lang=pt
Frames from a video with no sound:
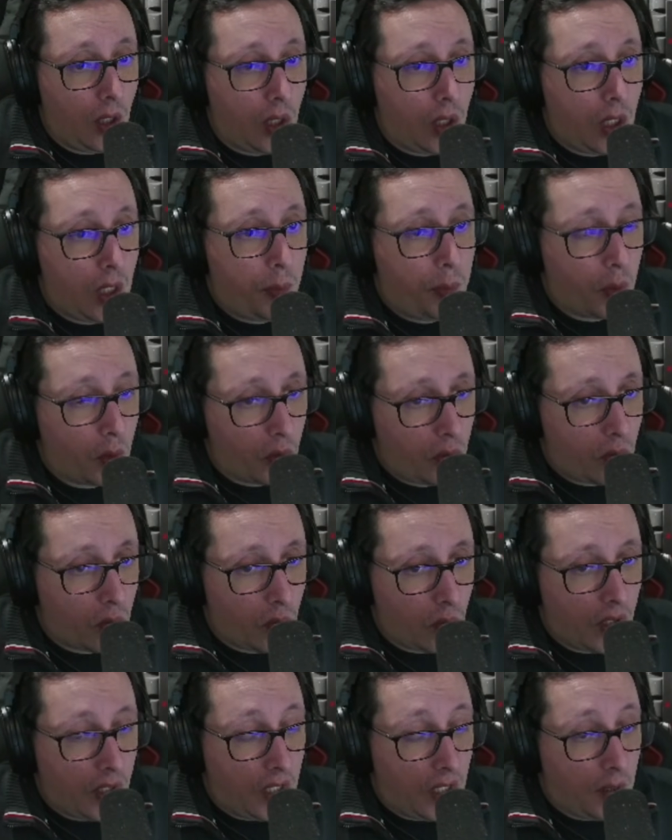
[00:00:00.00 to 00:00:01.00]
E por
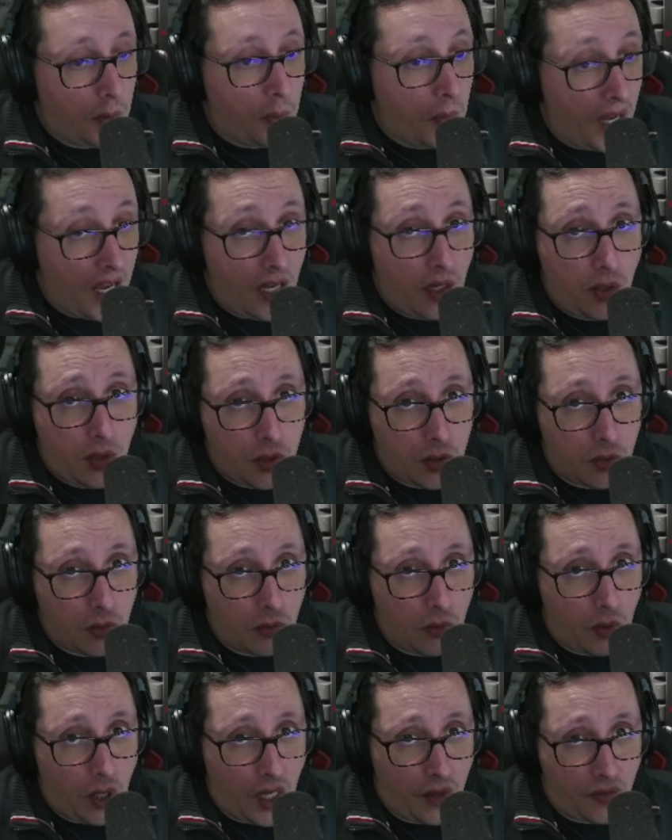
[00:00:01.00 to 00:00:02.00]
outro, mas
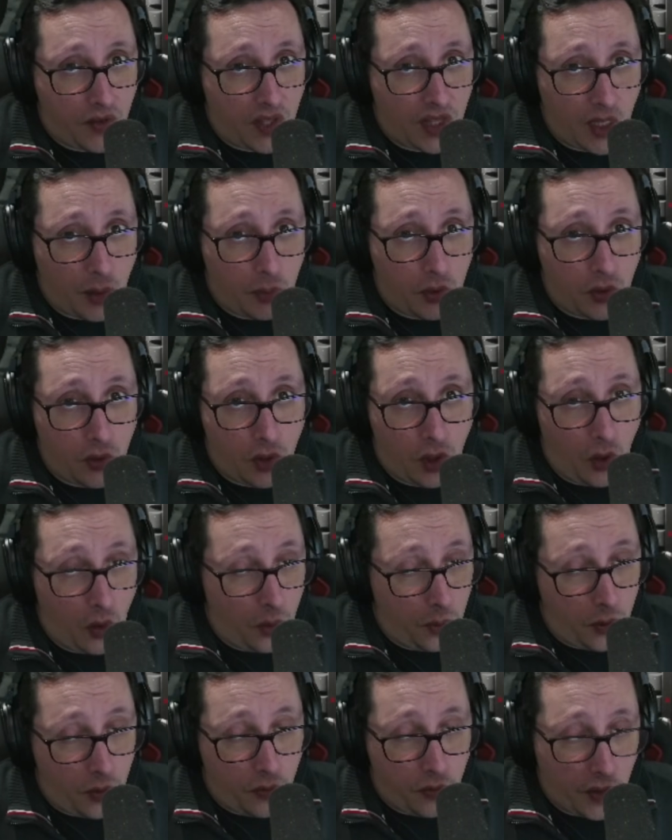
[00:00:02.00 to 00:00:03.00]
a FTW não
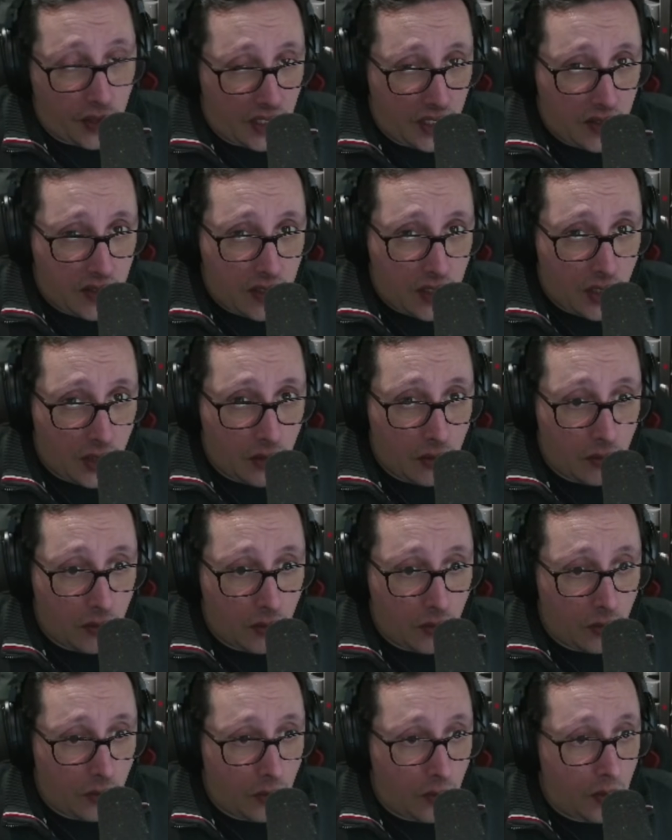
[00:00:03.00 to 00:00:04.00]
abriu falência,
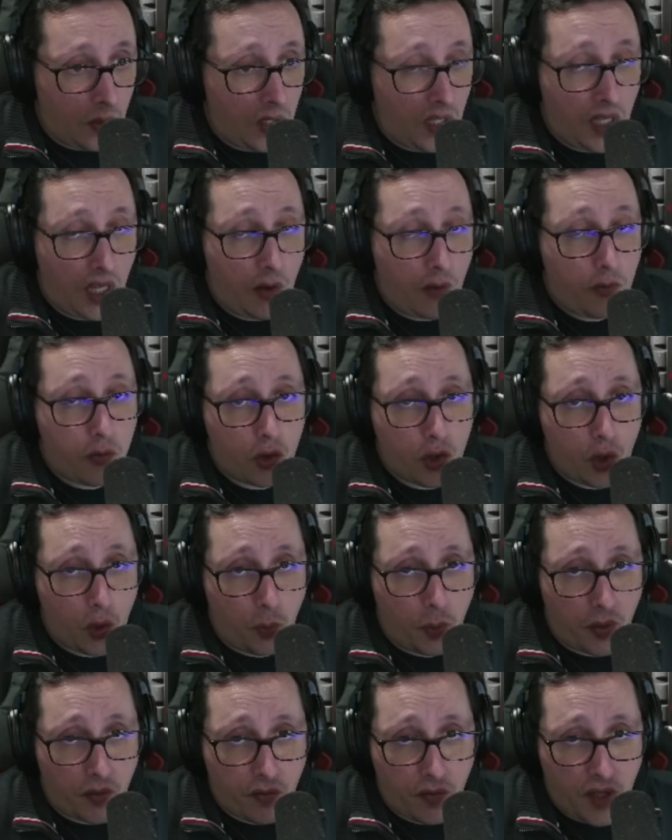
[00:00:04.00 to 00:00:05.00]
ninguém fugiu
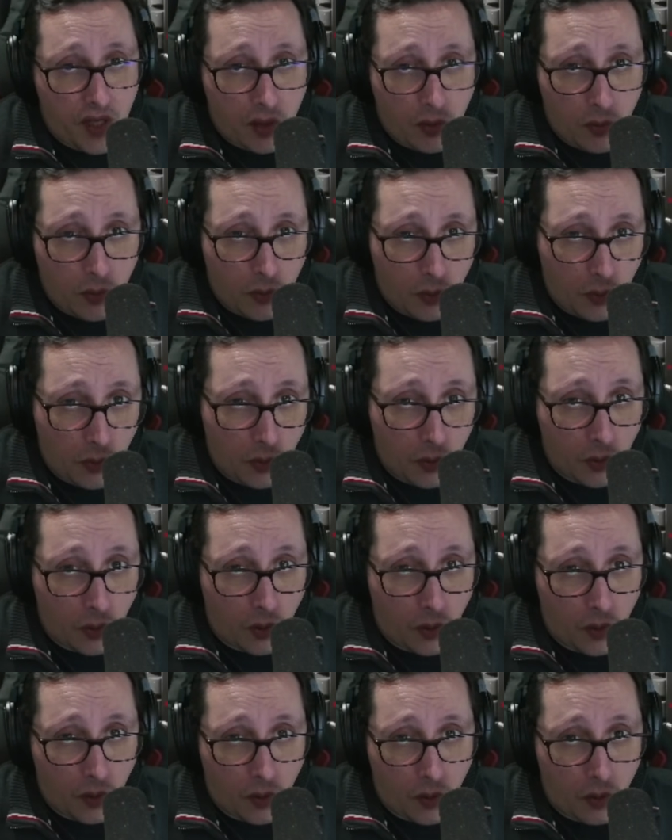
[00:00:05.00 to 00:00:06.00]
para Vigo
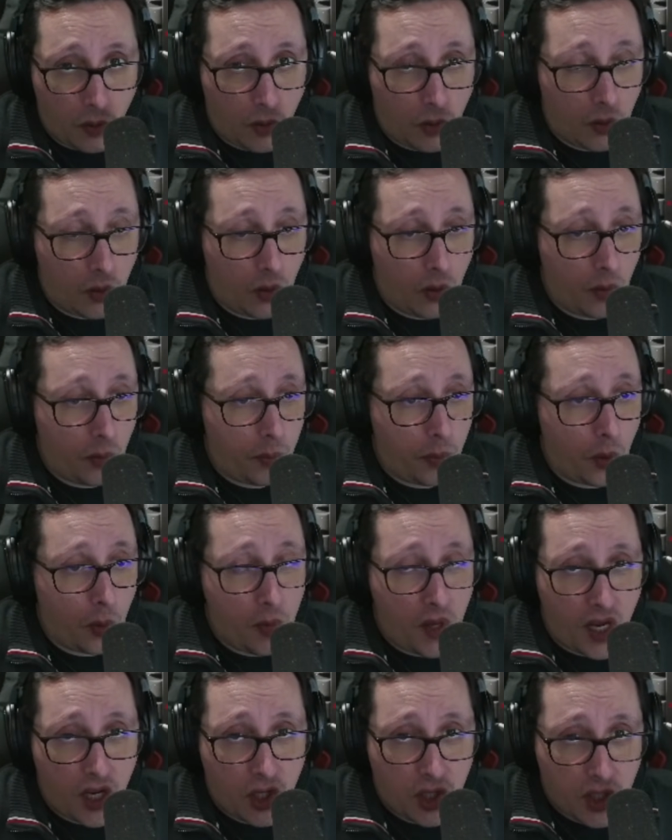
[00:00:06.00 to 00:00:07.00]
ou, ou para o
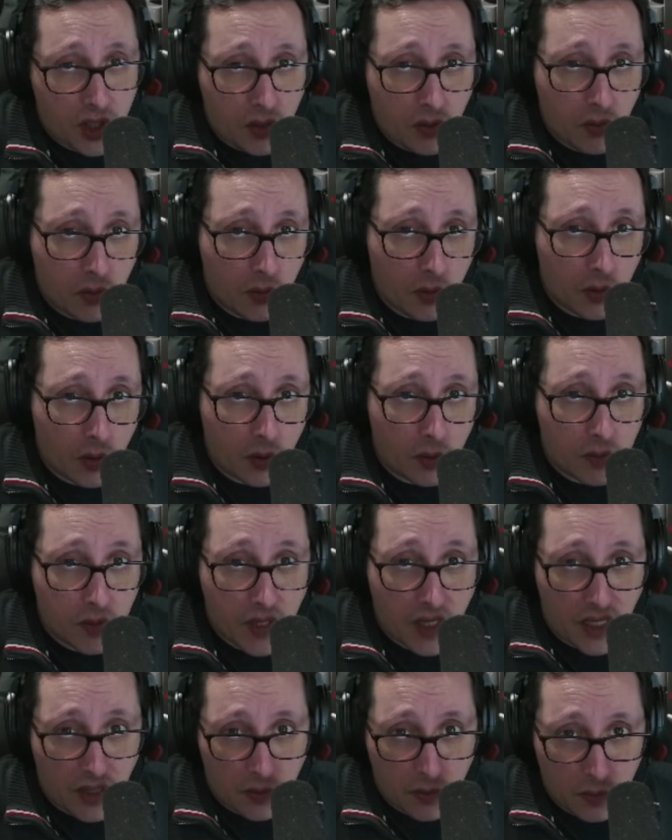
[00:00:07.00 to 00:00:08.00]
México,
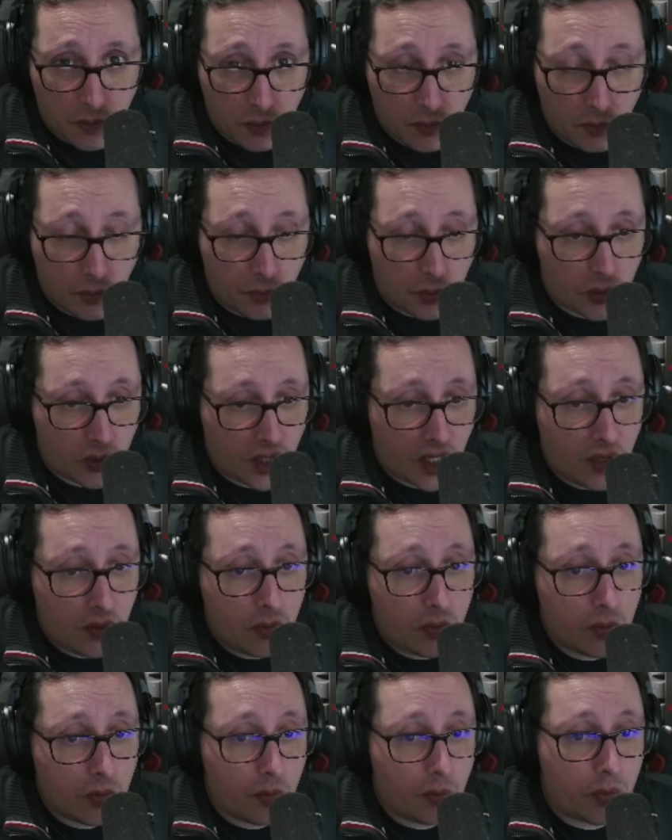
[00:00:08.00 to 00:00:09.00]
certo?
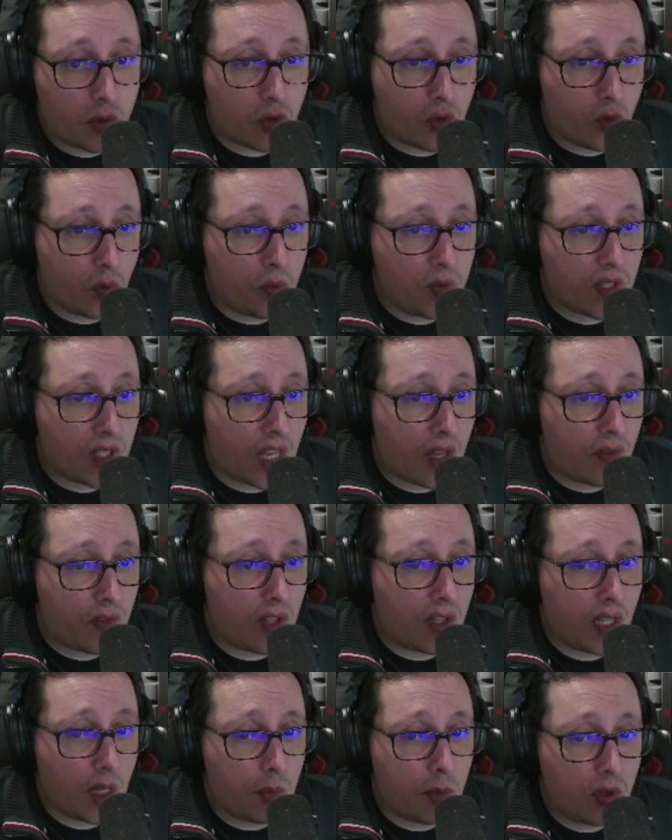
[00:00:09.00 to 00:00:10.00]
Portanto, presume-se que a
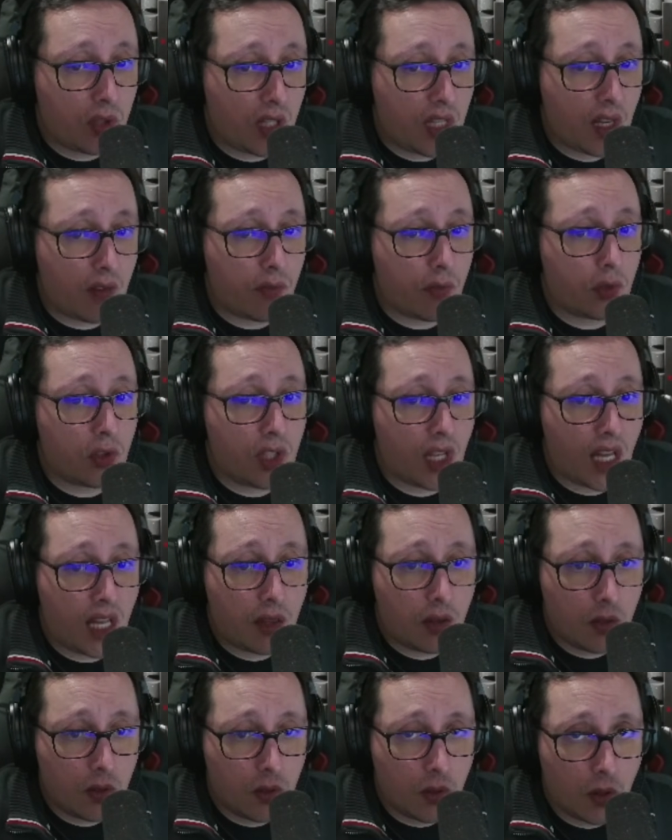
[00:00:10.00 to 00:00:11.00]
FTW tenha a
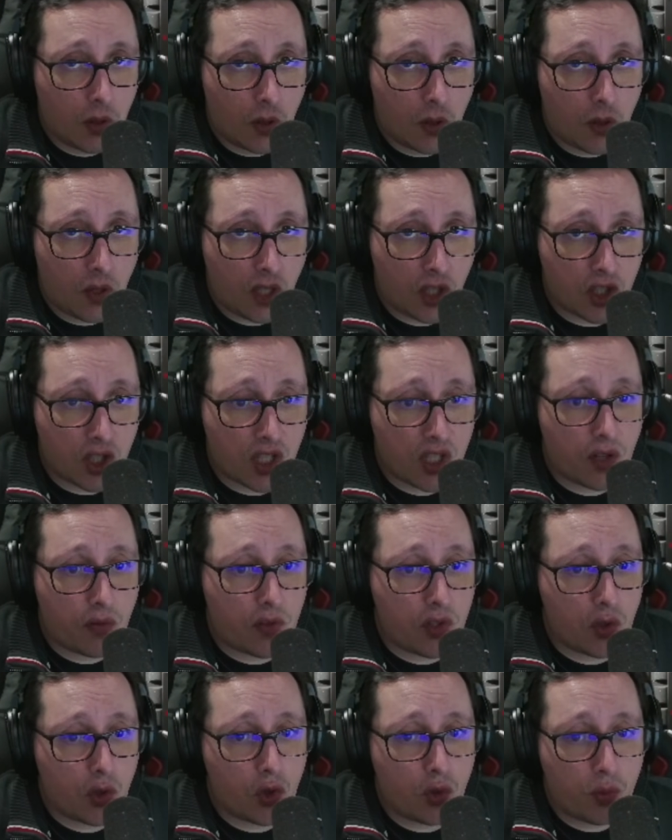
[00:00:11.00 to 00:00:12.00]
vontade e que esteja a
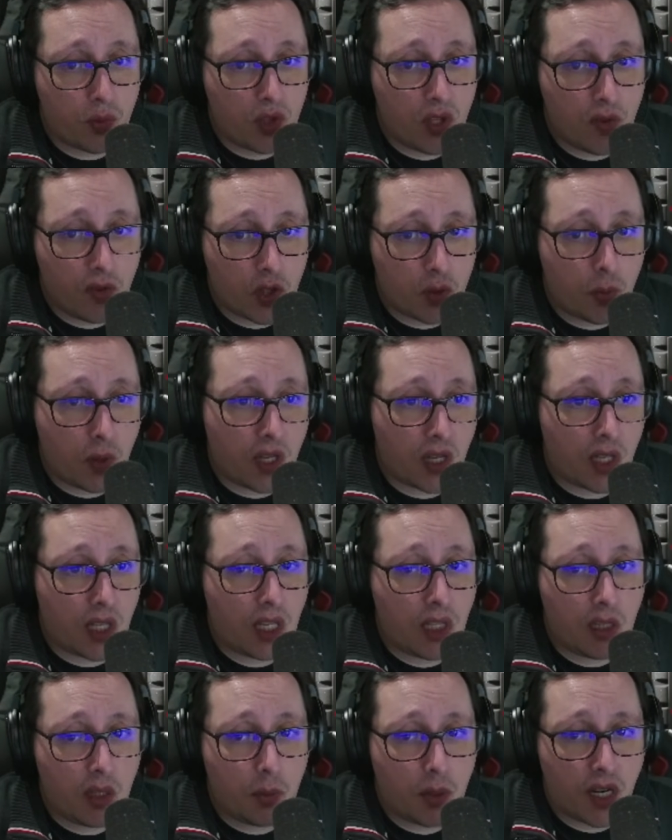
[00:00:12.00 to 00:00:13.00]
fazer os possíveis para
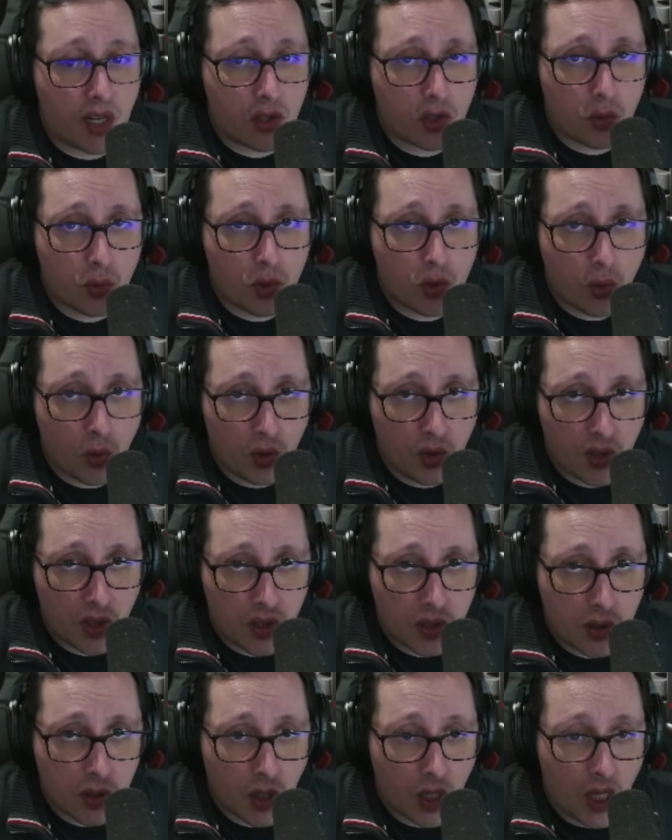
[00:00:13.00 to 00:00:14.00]
reequilibrar as suas
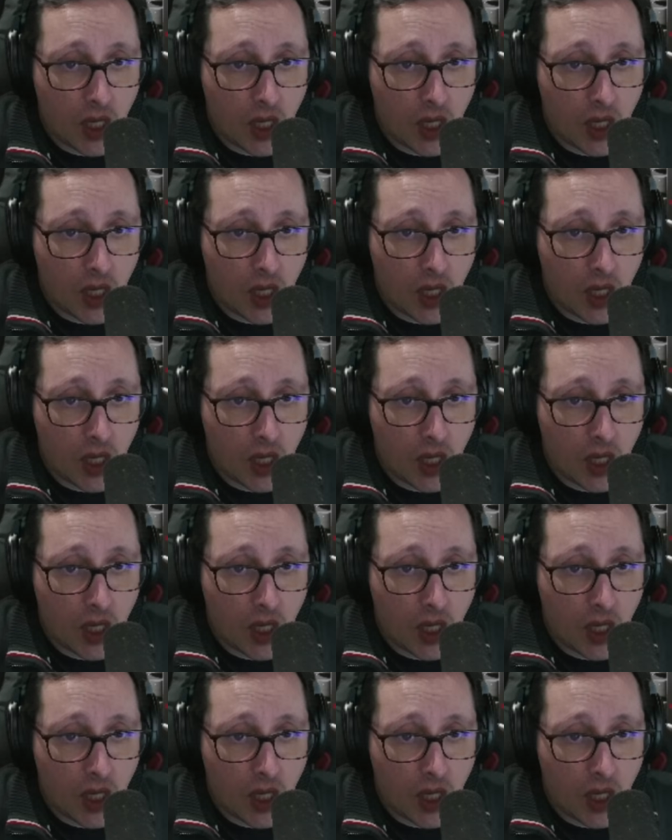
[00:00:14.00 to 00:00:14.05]
contas